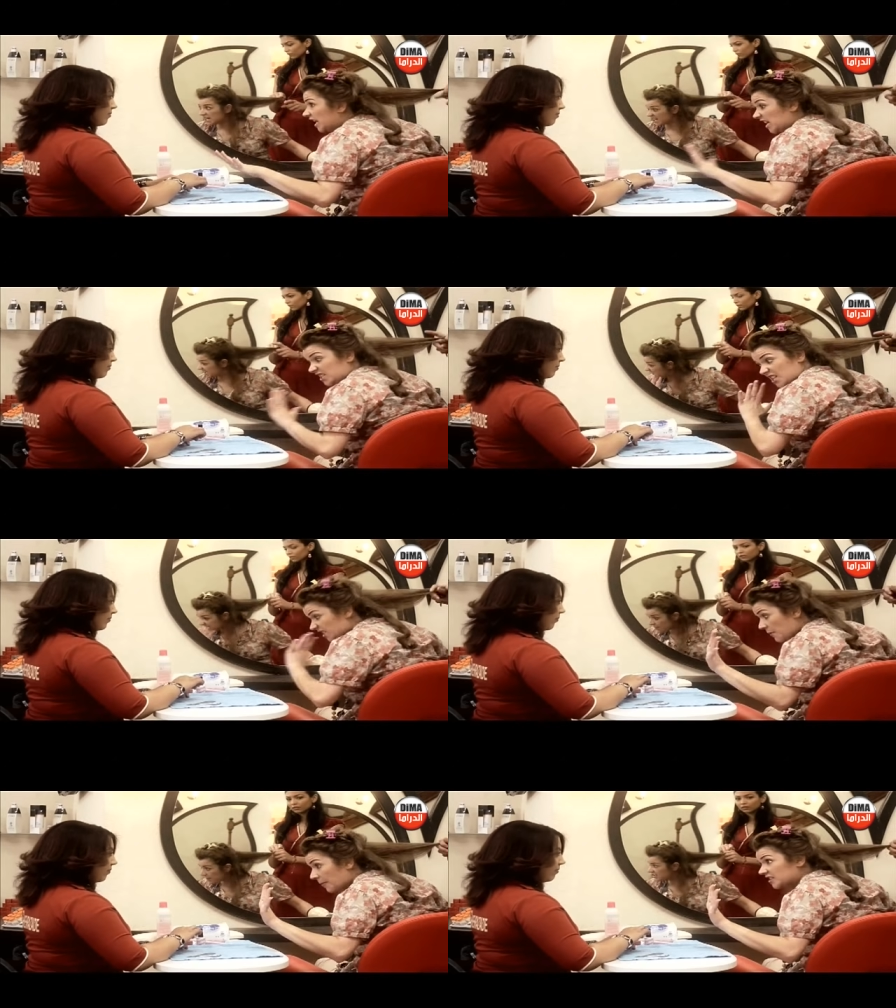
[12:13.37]
نادي اختي
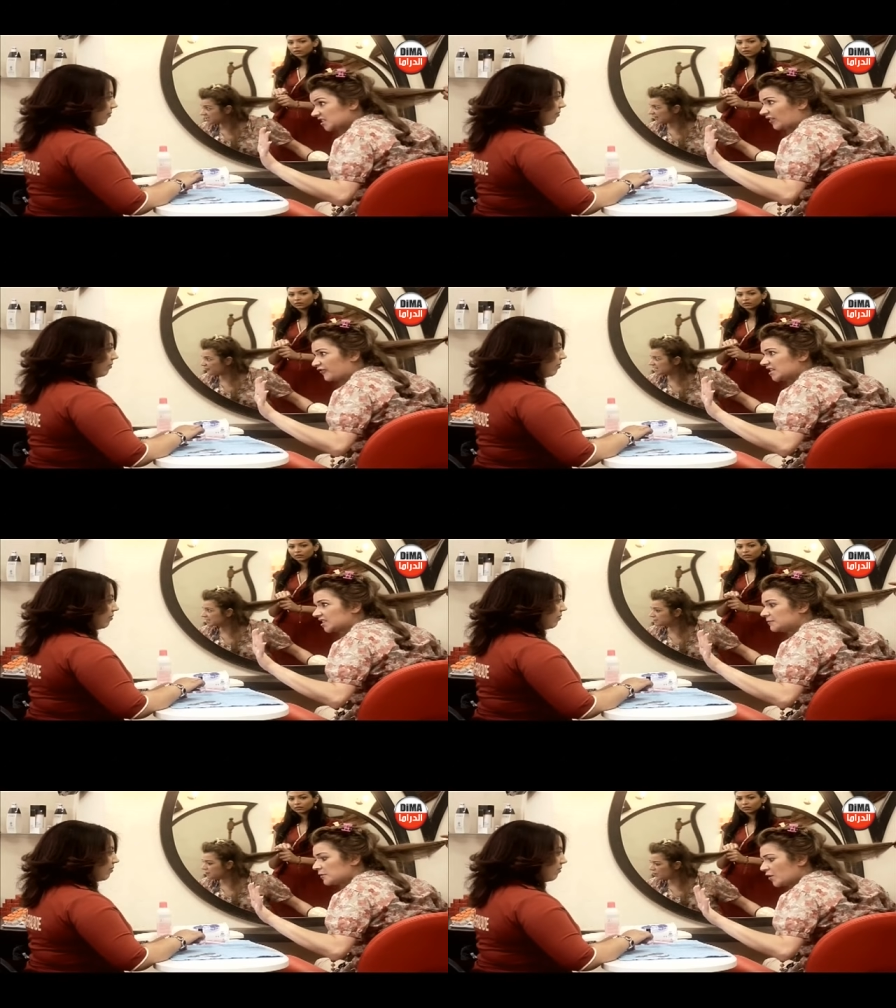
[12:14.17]
انت ما بقيتي تعرفي لا
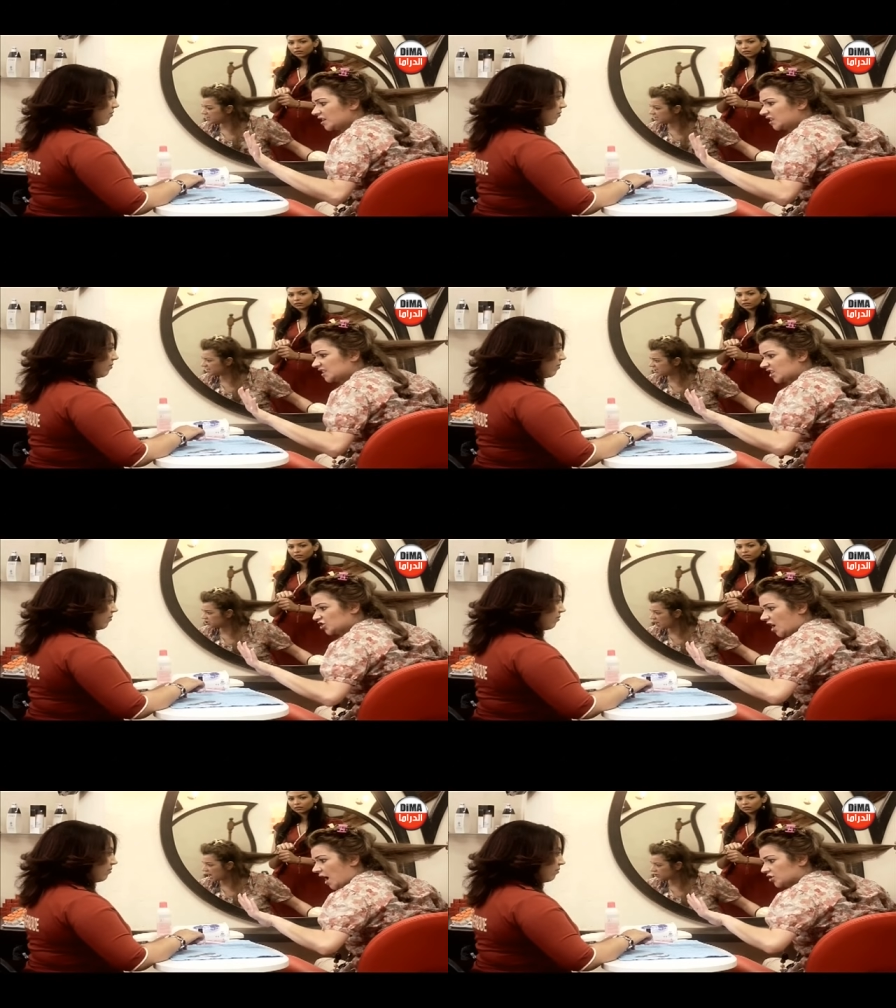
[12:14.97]
تخدمي ولا ديري
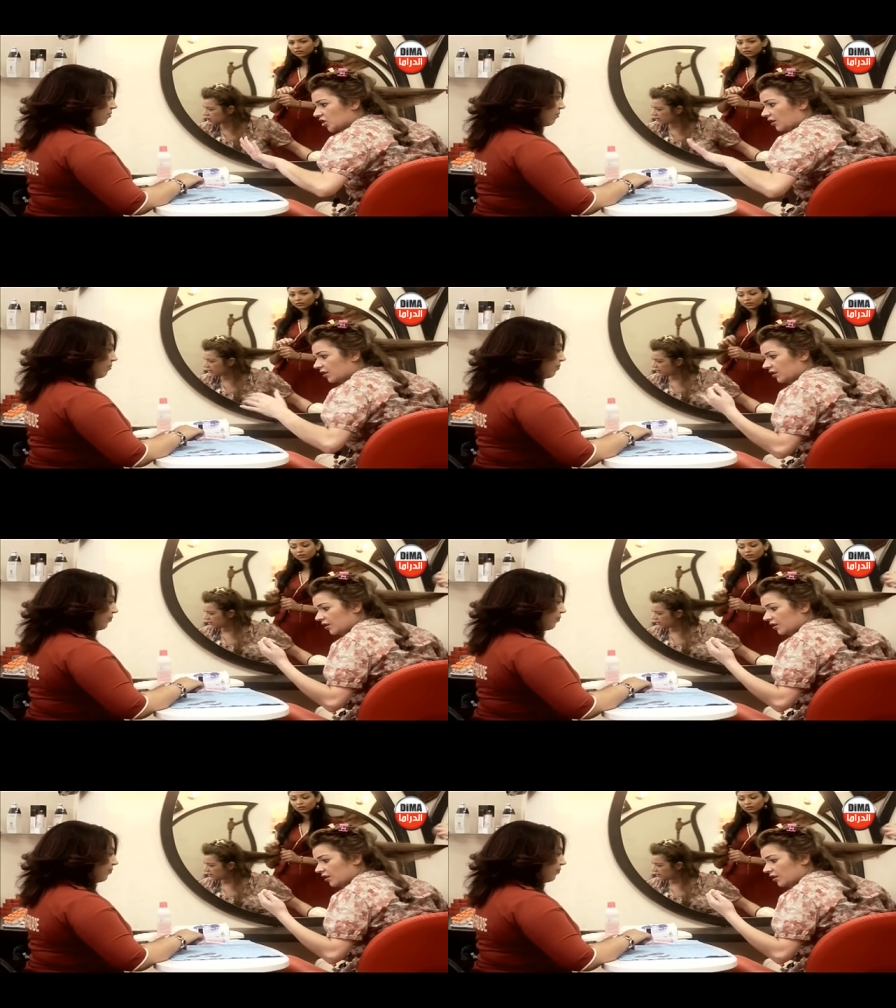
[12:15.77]
حتى شي حاجه